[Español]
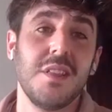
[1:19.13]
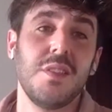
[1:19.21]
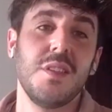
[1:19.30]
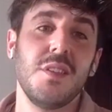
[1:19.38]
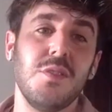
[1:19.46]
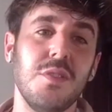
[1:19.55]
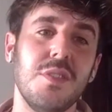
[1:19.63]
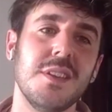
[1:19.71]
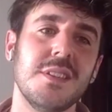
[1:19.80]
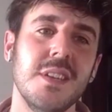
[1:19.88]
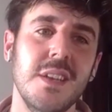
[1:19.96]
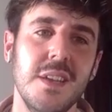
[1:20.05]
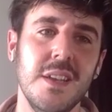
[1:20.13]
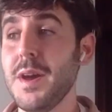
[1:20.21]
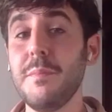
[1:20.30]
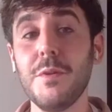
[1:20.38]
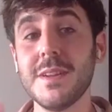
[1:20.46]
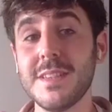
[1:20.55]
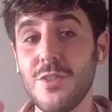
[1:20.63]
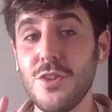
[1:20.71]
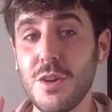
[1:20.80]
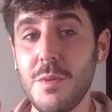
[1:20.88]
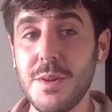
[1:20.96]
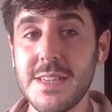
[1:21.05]
Es decir, entonces no he
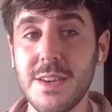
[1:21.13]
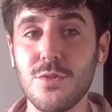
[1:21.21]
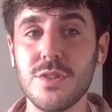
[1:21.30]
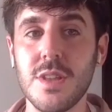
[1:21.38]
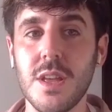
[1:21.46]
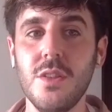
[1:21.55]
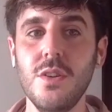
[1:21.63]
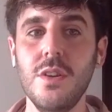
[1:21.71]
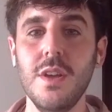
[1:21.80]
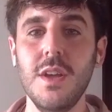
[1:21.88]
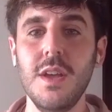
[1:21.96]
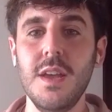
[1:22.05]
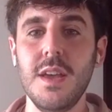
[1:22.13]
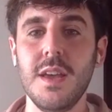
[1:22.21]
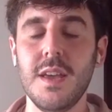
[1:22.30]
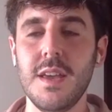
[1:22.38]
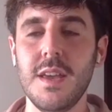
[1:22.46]
aprovechado lo que me hubiese gustado